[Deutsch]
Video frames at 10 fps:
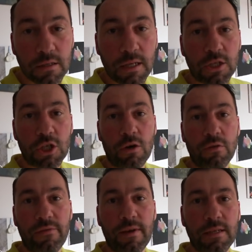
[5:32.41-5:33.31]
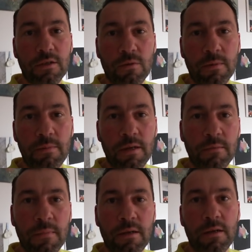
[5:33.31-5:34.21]
Dann schaut vielleicht auch mal bei
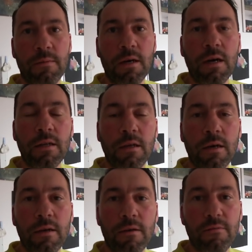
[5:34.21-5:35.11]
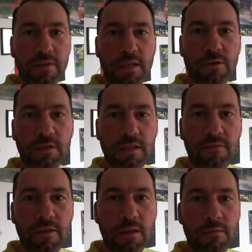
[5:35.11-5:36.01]
meinen Kameraden rein. Wir sehen uns
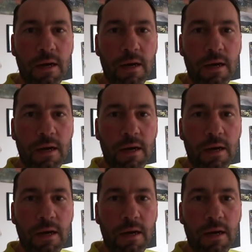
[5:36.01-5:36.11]
dann wieder in